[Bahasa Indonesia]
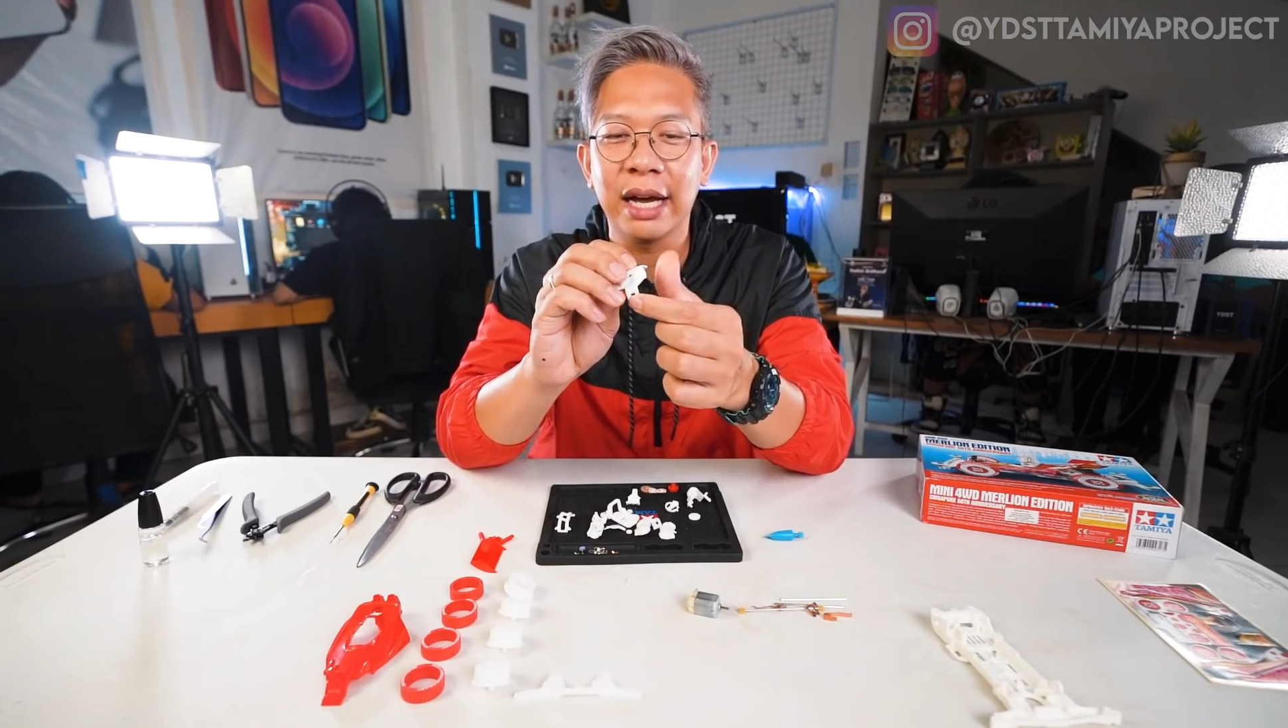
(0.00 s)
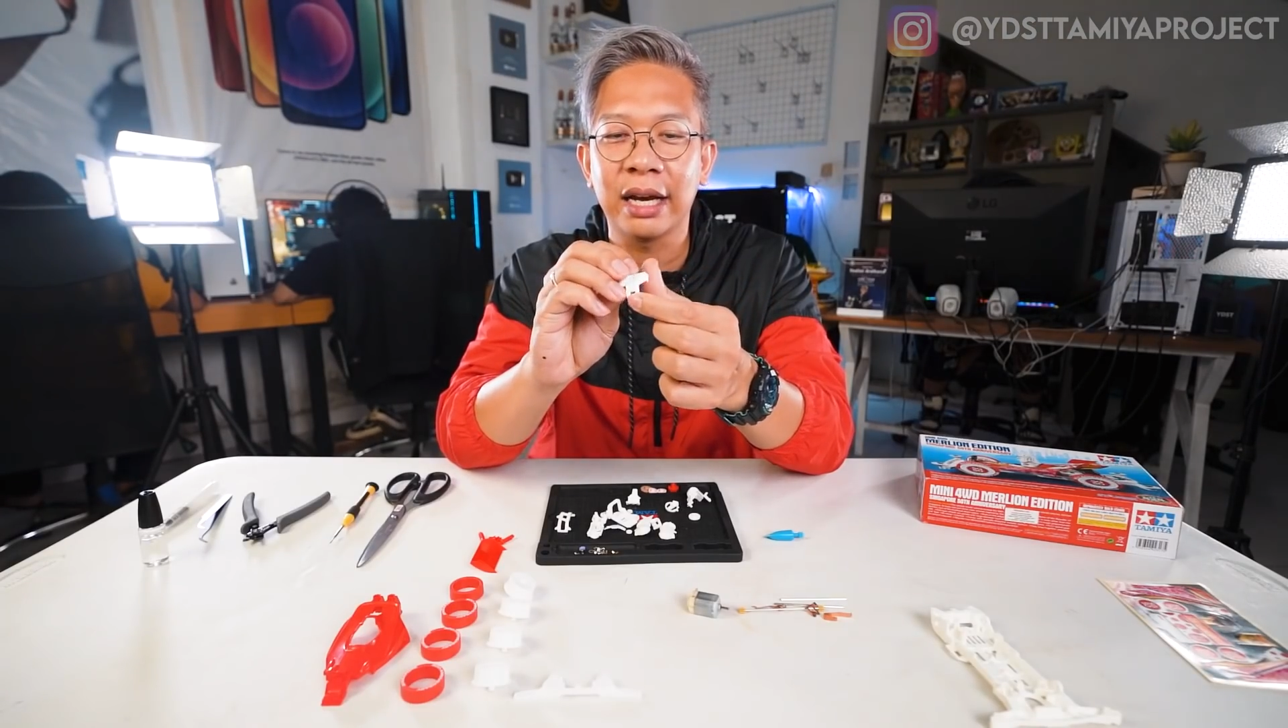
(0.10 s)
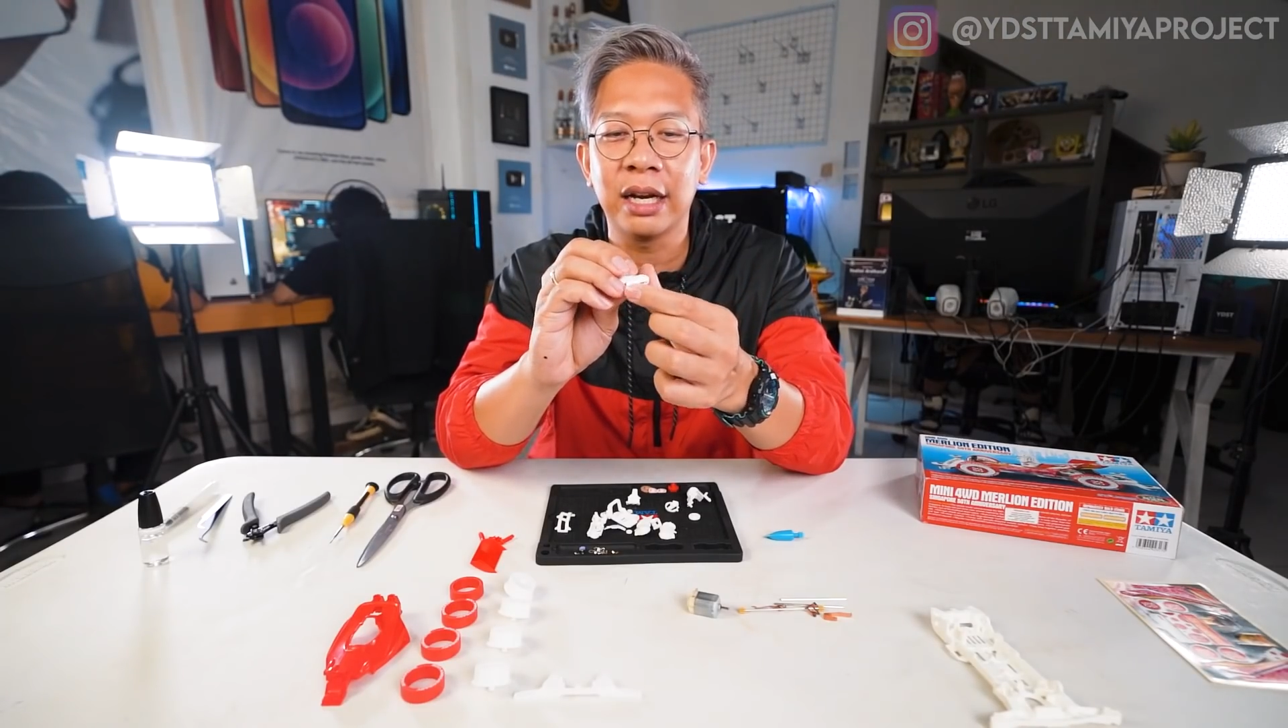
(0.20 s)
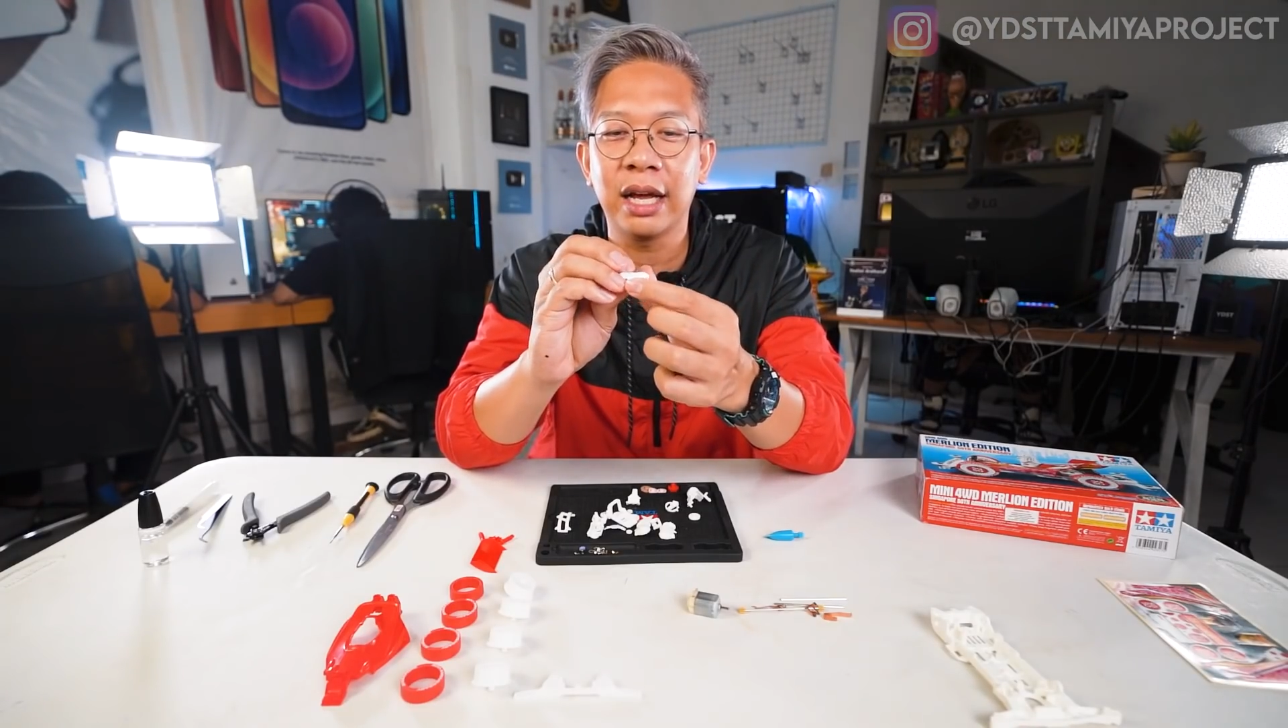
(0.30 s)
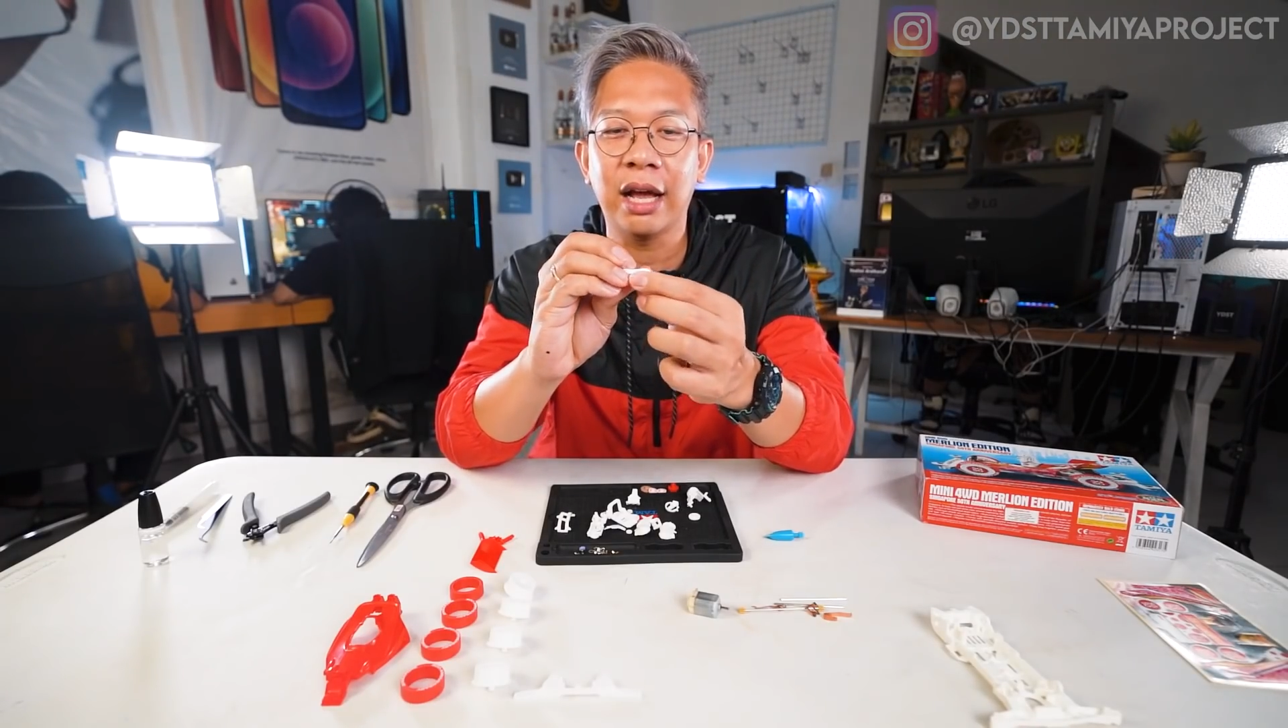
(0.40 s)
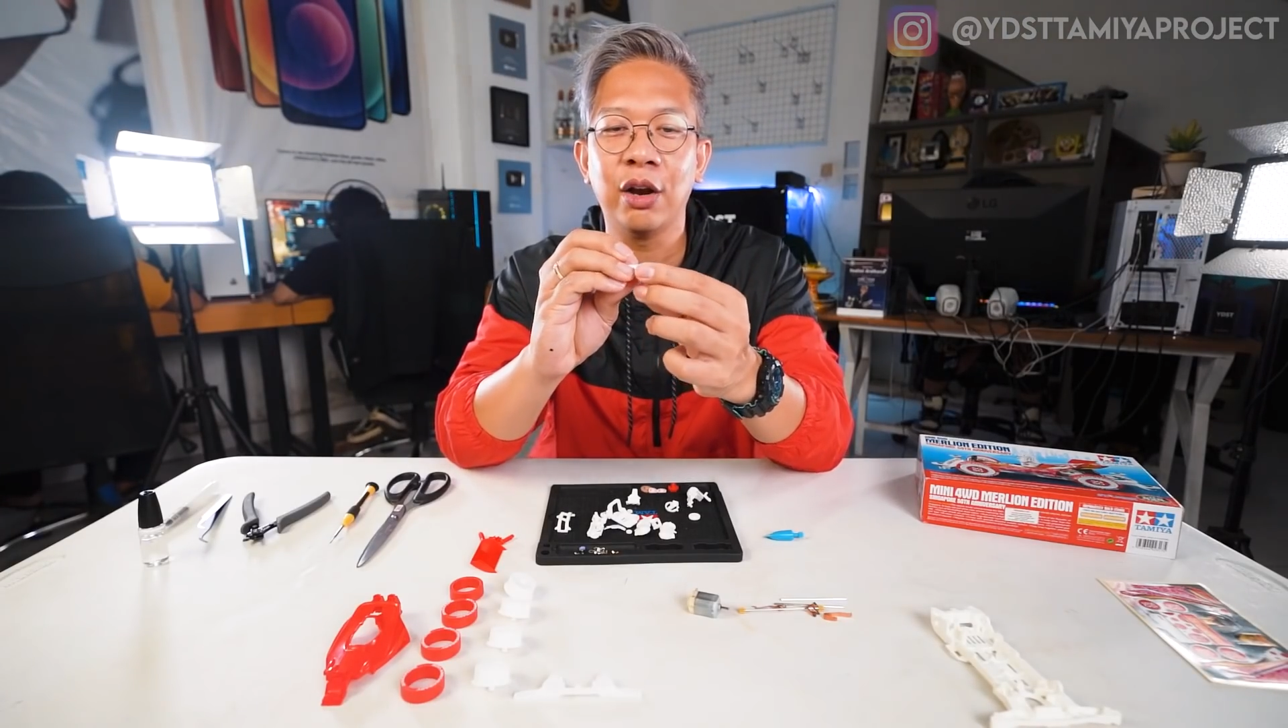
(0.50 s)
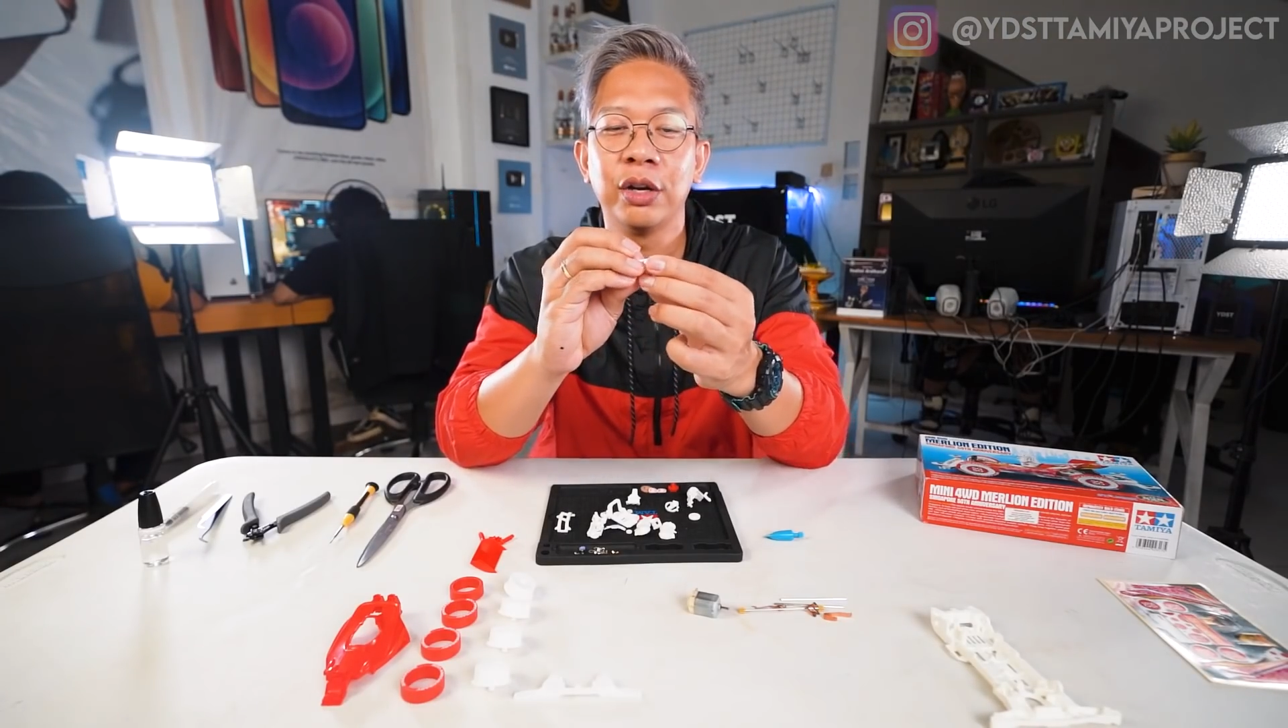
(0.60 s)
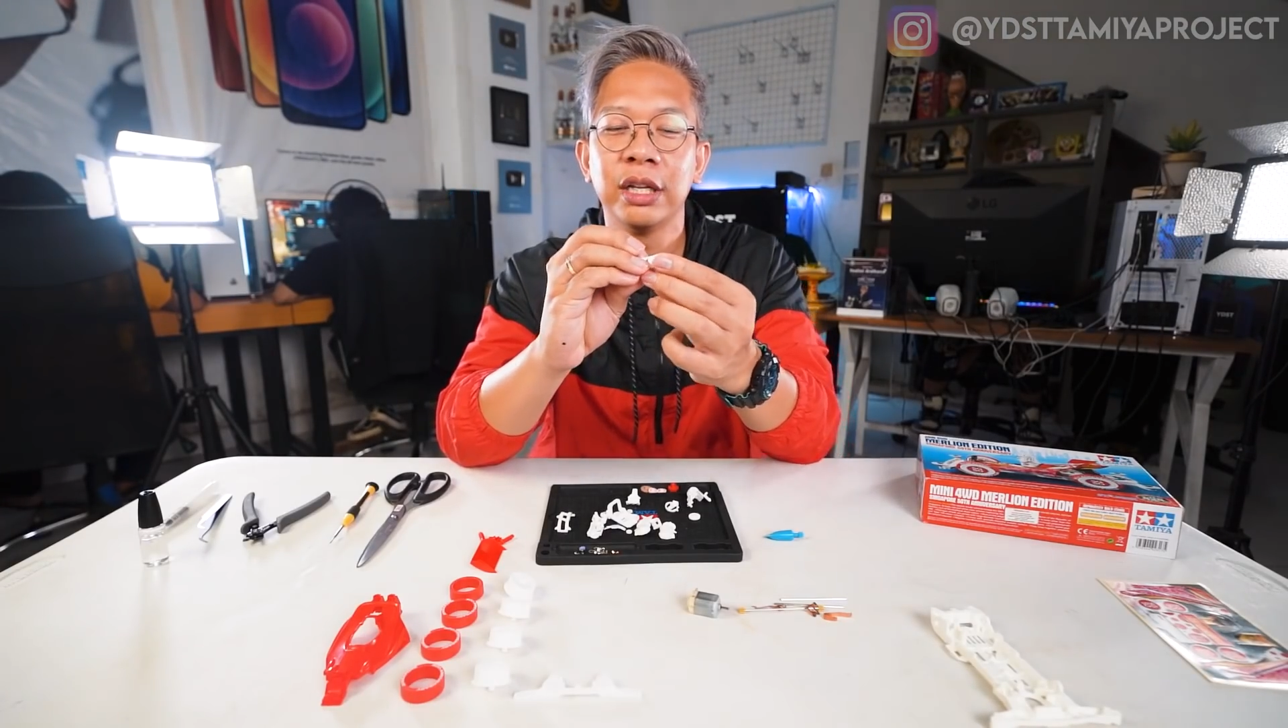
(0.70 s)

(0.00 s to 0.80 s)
karena kalau